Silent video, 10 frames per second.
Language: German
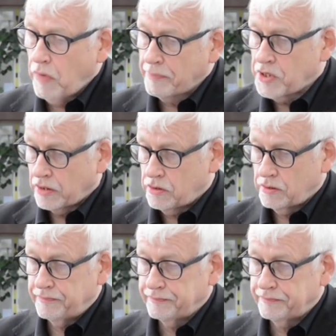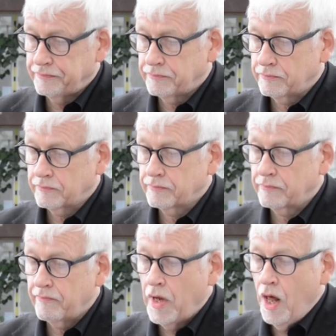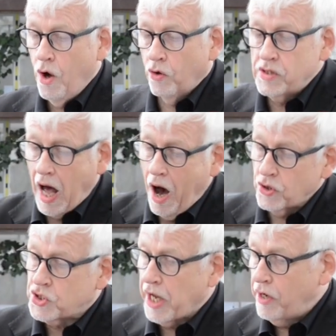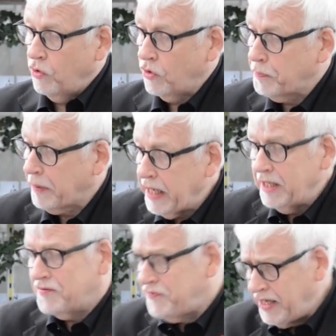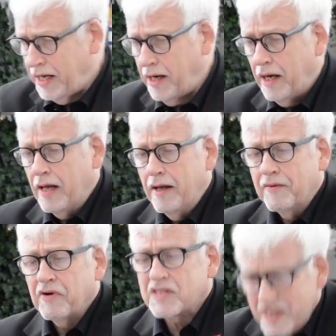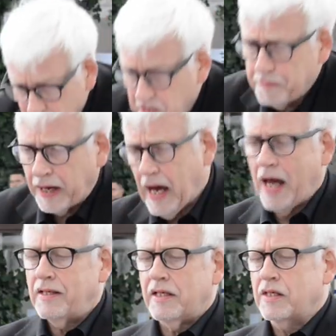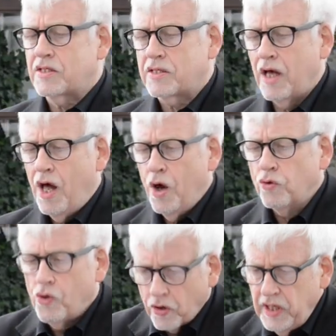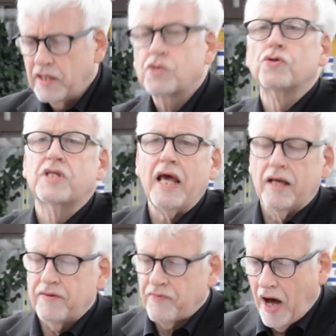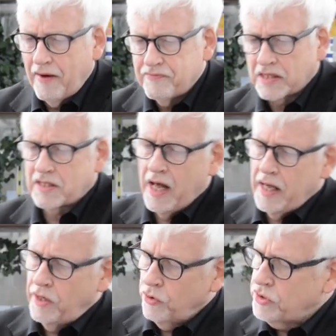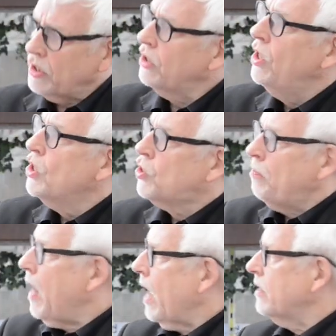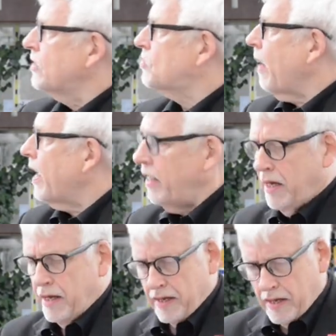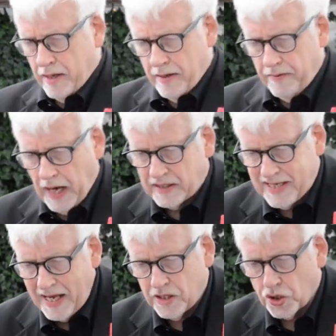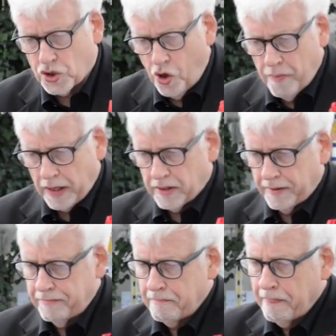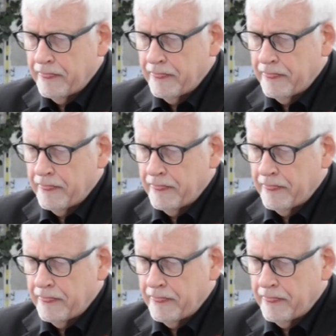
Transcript: Absatz. Unsere Ausstellung bringt viel, was nicht bekannt ist und noch nie zu sehen war, was in unseren Schubladen zwei äh, Jahrzehnte schlummerte.